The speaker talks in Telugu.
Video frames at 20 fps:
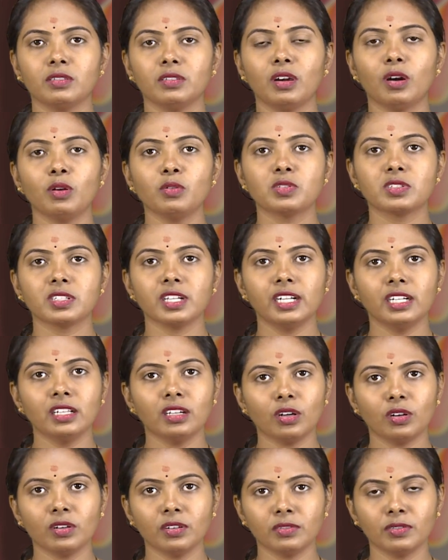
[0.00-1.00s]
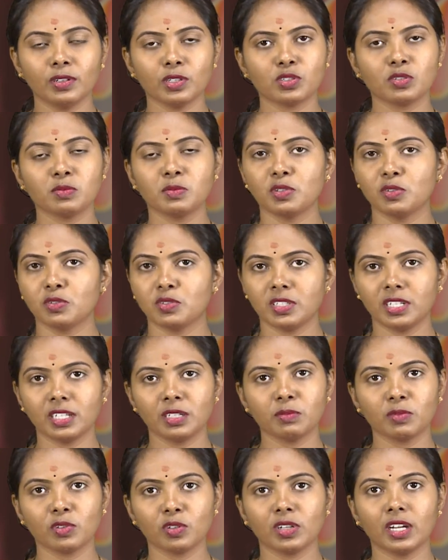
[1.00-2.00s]
అవుట్ సైడ్ వాష్రూమ్స్ యూజ్
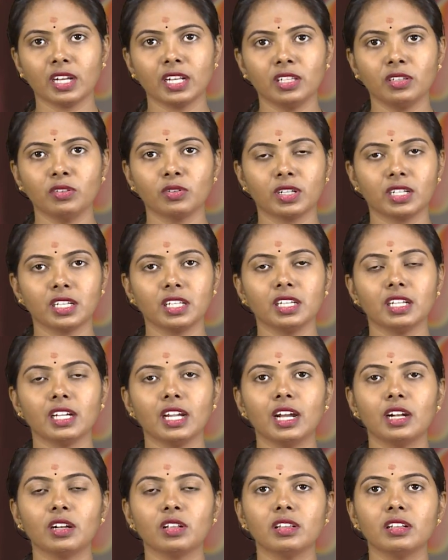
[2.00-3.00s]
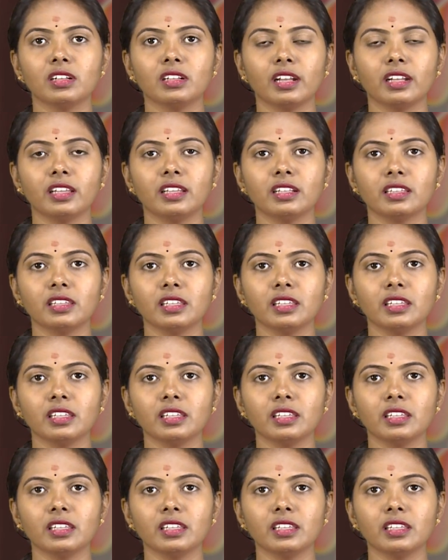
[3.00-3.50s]
చేయడంతో కానీ ఒకటి అండ్ అనదర్ అనదర్